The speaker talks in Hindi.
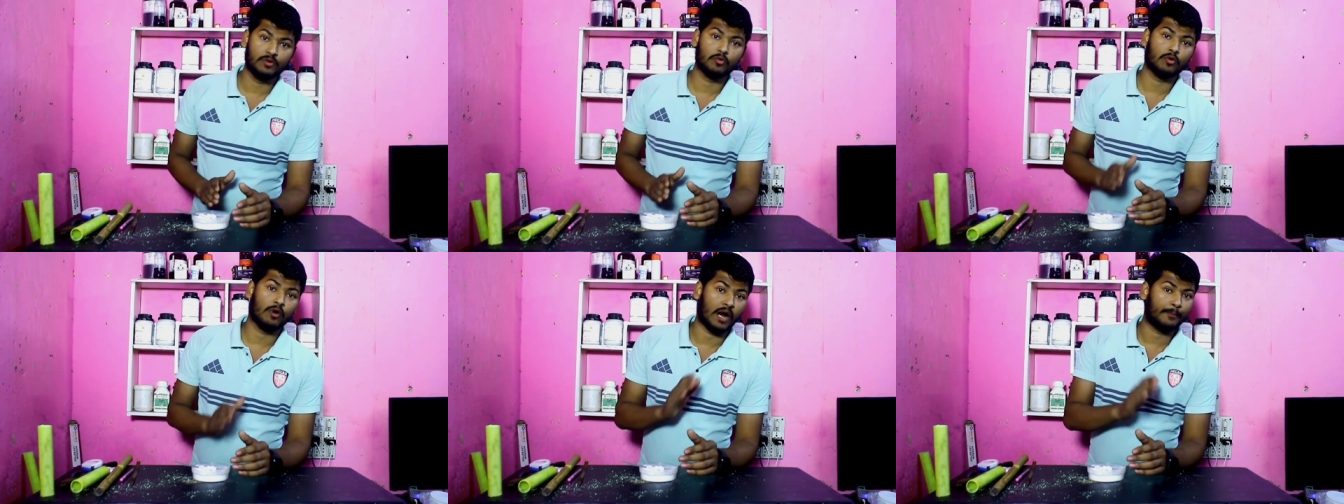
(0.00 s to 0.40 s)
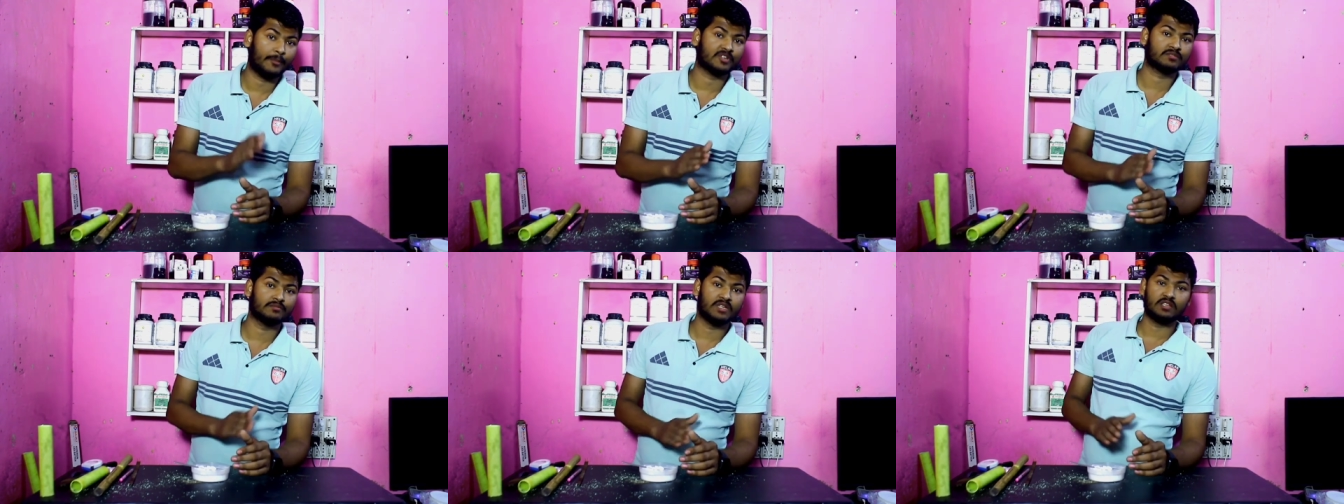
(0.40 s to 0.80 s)
फील्ड को
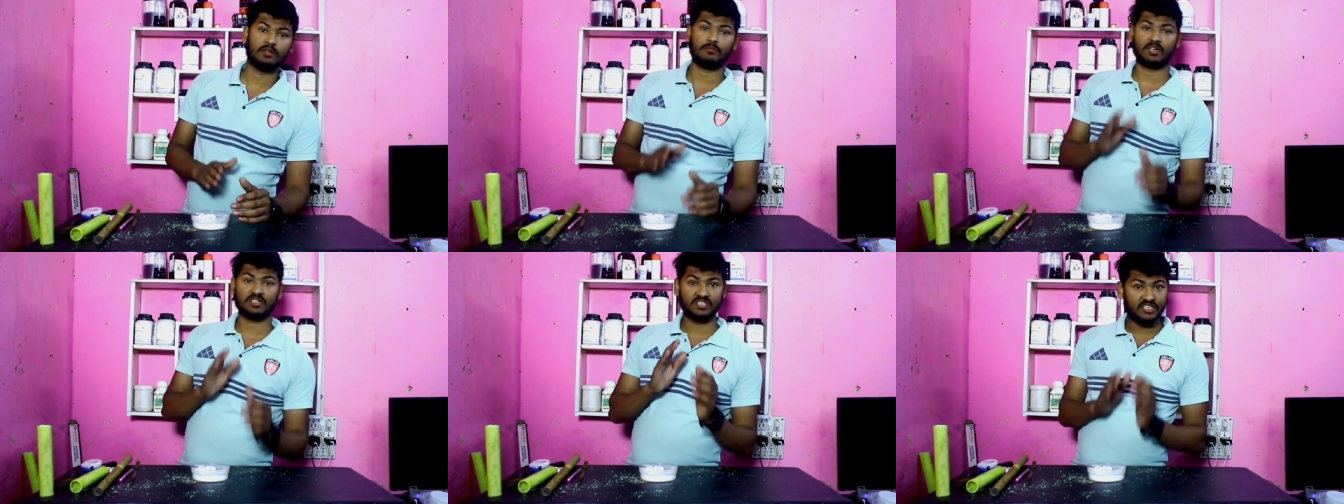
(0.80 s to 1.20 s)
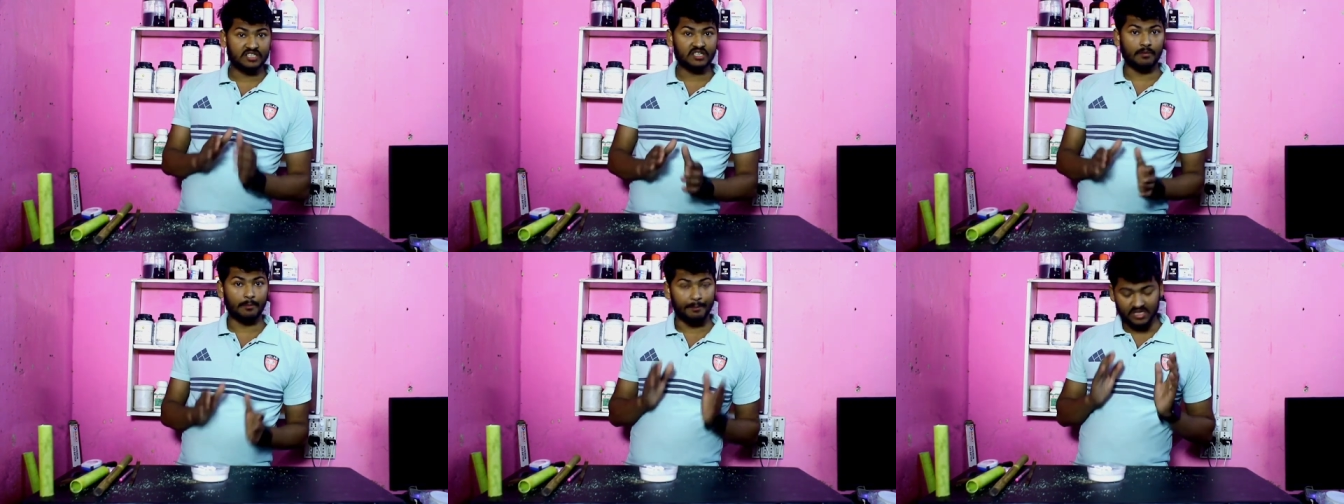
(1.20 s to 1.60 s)
आपस में एकदम अच्छी
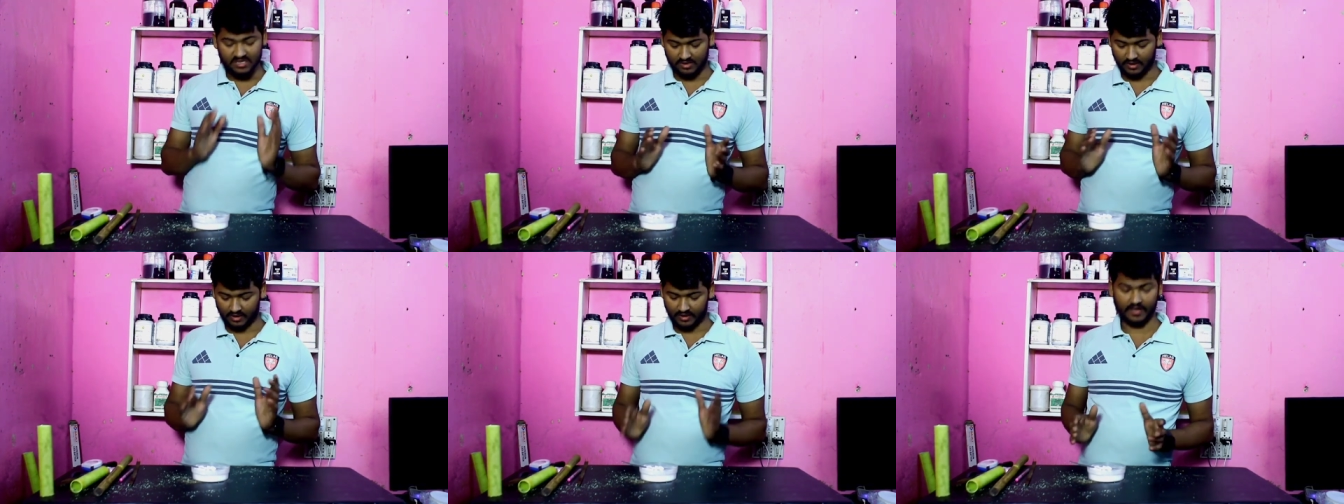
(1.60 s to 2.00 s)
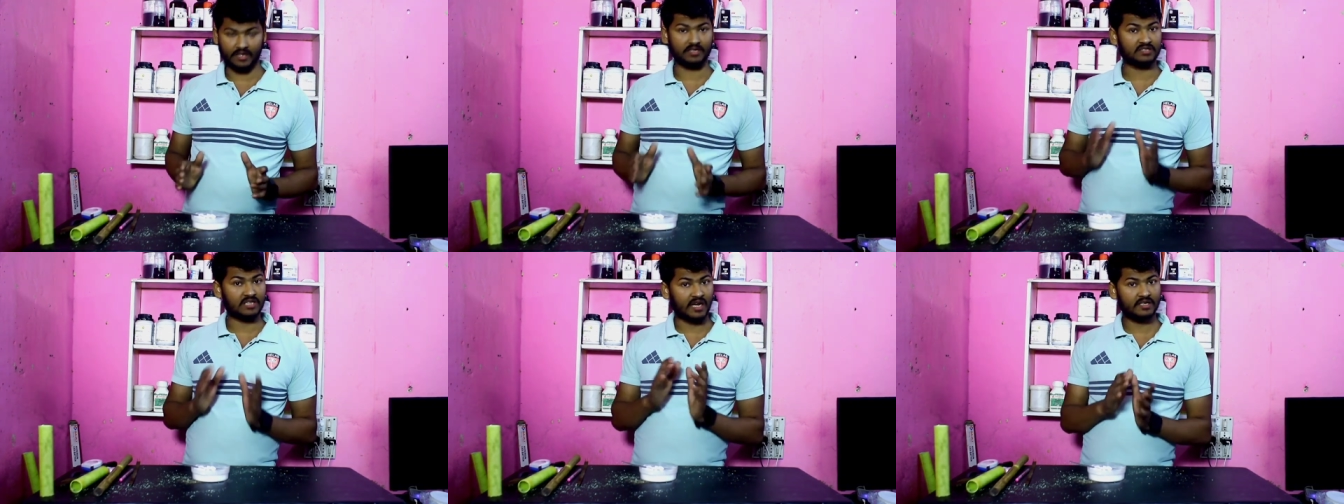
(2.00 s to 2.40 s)
से मिक्स करना
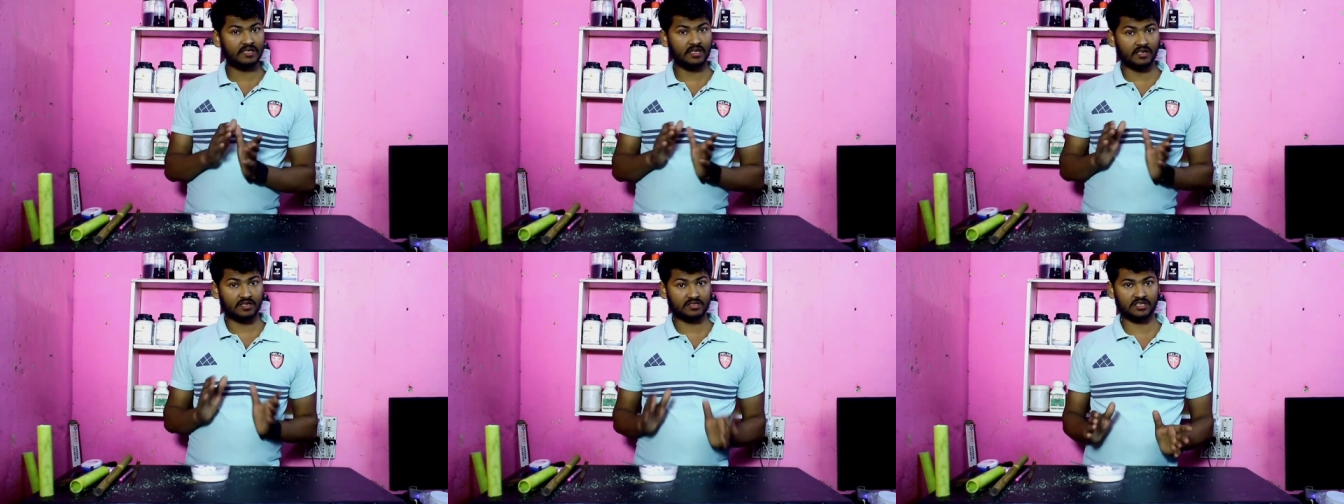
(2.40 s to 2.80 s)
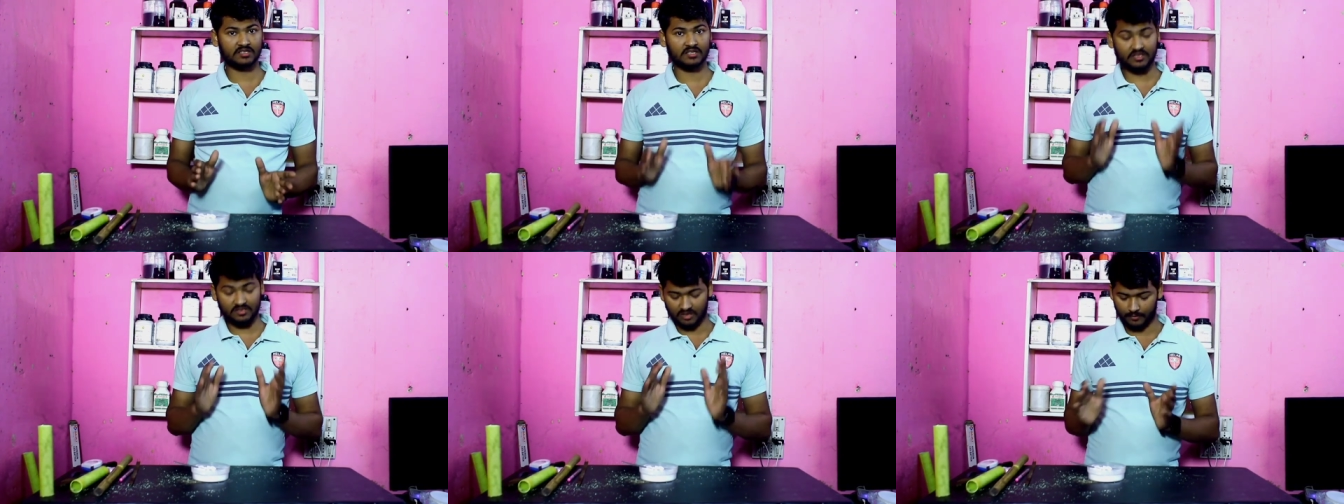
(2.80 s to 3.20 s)
है ताकि ये अच्छे
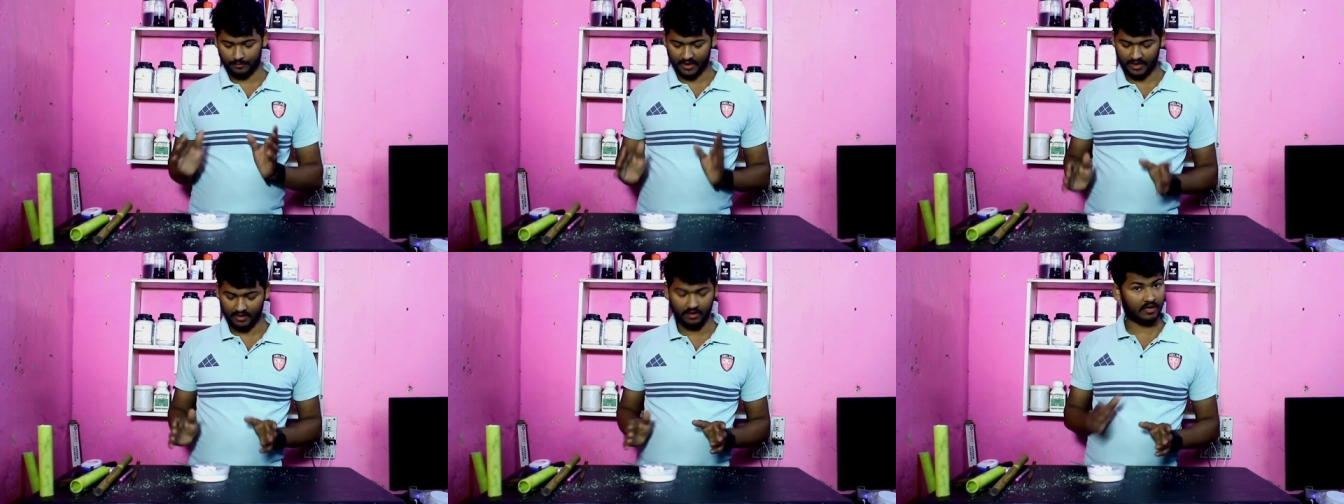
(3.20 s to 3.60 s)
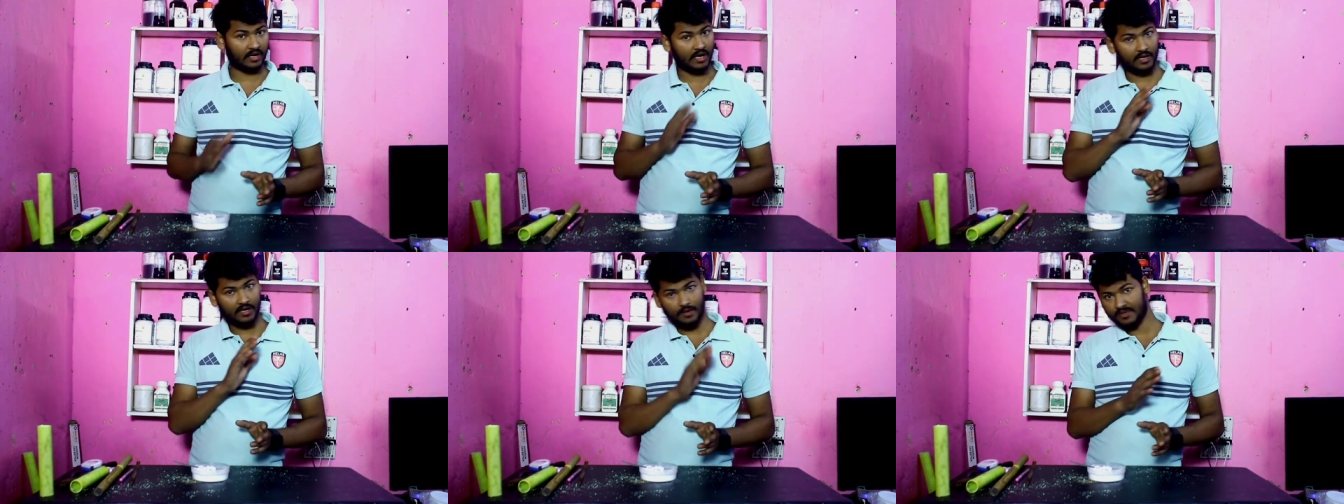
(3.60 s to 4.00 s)
से जल पाए अगर
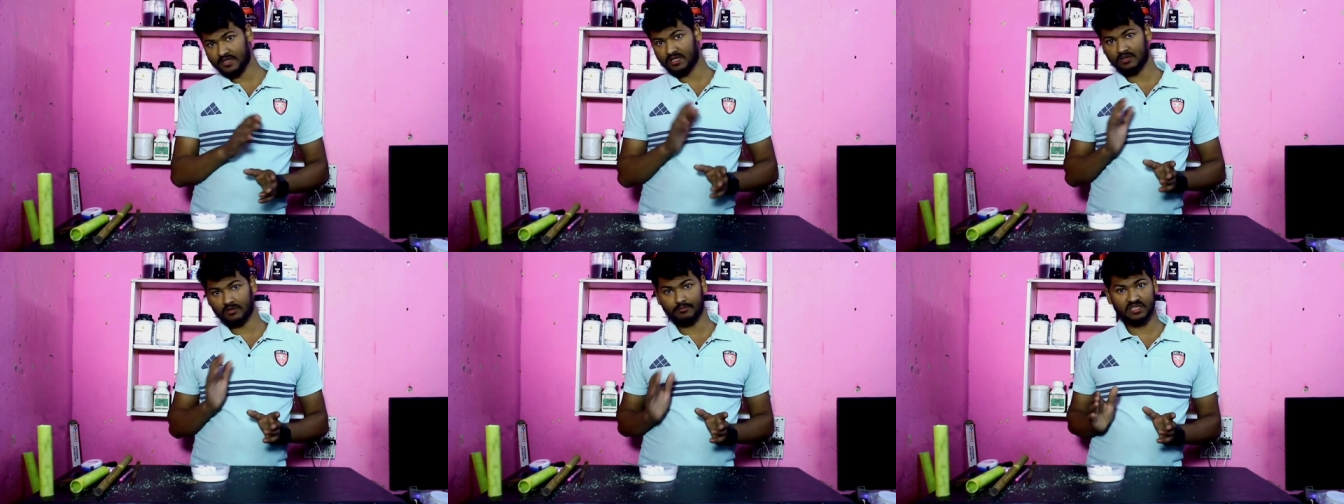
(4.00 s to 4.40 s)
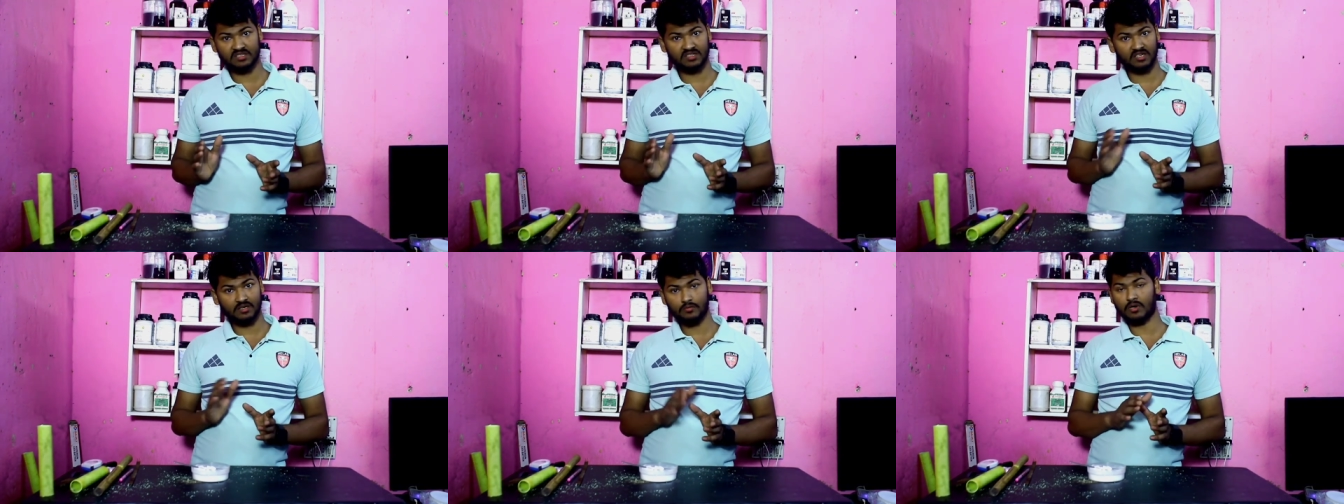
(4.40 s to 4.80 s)
हल्का भी ये मिक्स
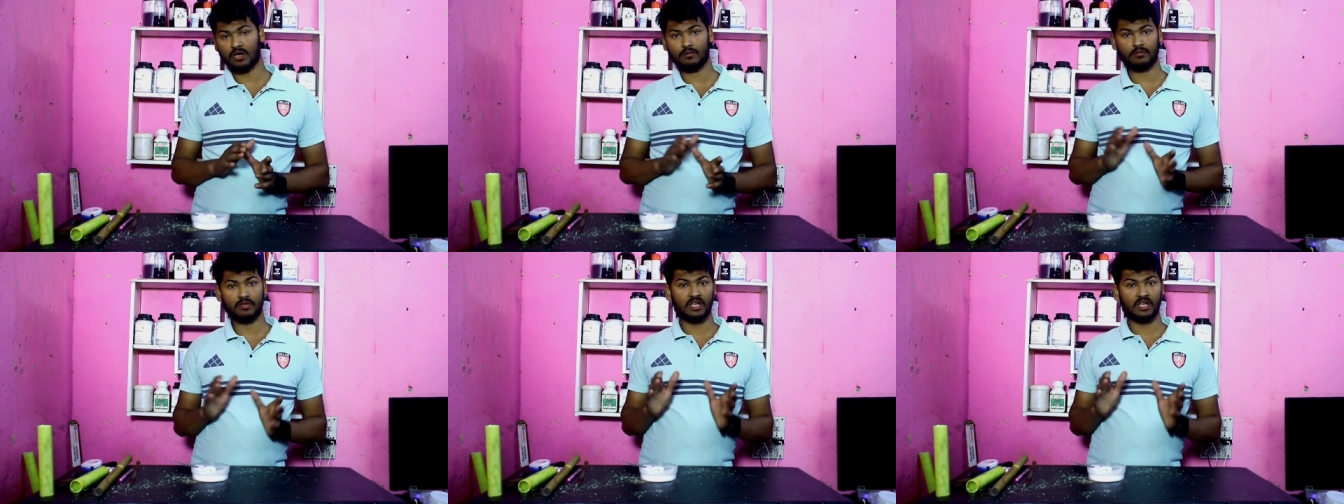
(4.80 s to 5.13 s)
नहीं हुआ